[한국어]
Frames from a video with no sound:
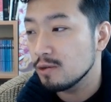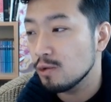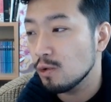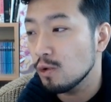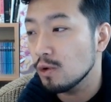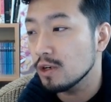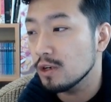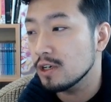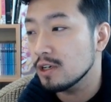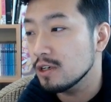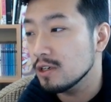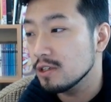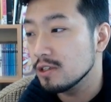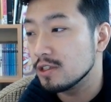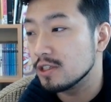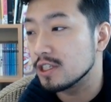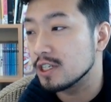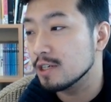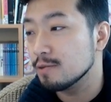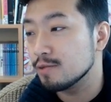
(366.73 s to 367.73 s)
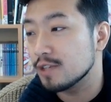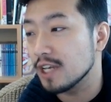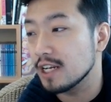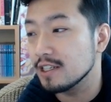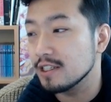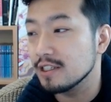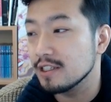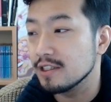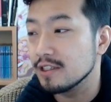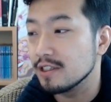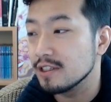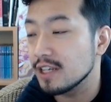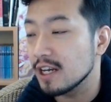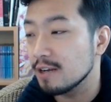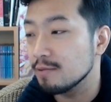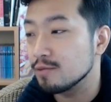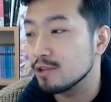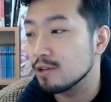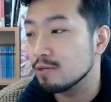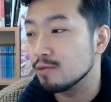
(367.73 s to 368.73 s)
똥을 지금 싸는
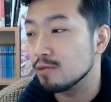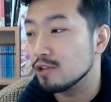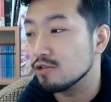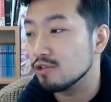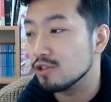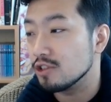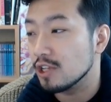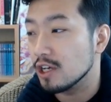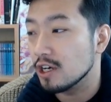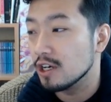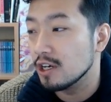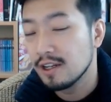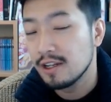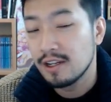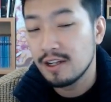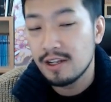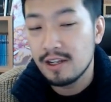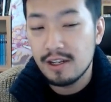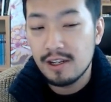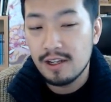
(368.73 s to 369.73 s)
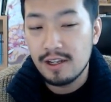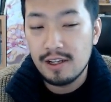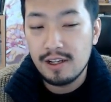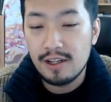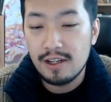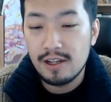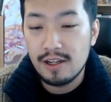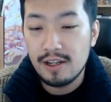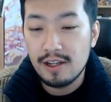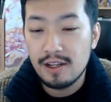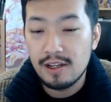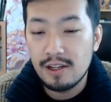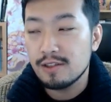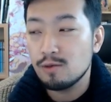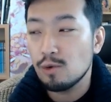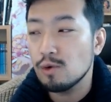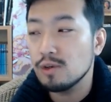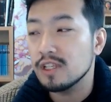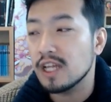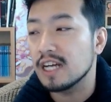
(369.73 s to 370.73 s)
사람처럼 될 수 있다. 똥 지금 싸면 안 돼?
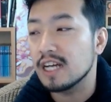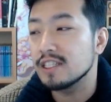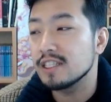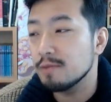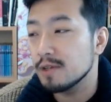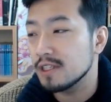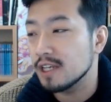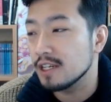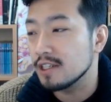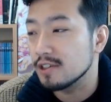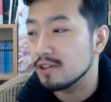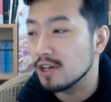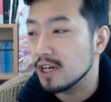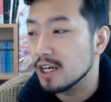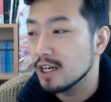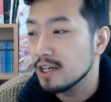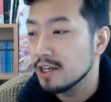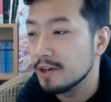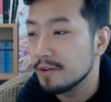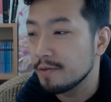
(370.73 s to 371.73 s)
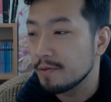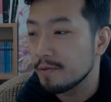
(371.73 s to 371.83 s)
똥은 아침에 싸는 거야.